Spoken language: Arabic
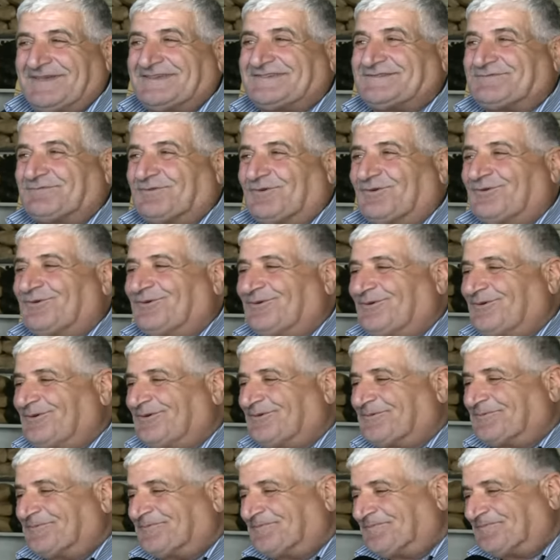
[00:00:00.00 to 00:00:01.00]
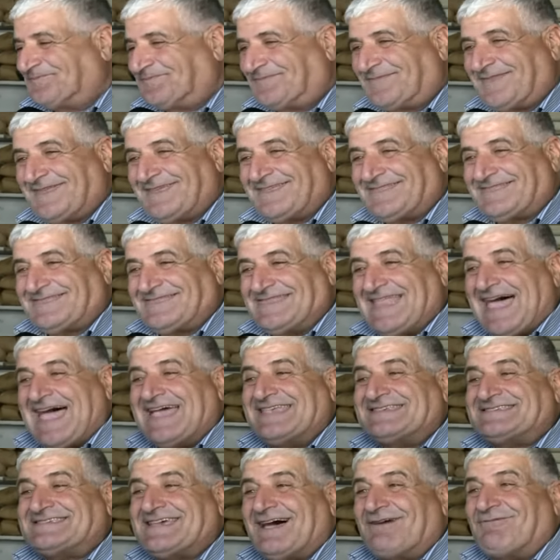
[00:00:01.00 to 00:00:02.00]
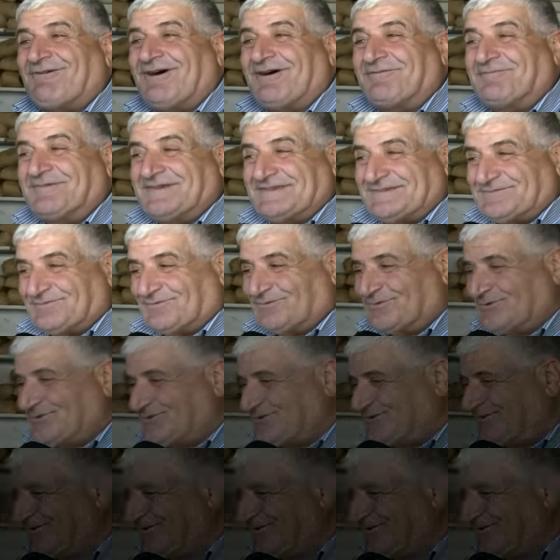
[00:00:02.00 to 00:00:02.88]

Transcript: بيسبوا اثنين سوا بيسبوا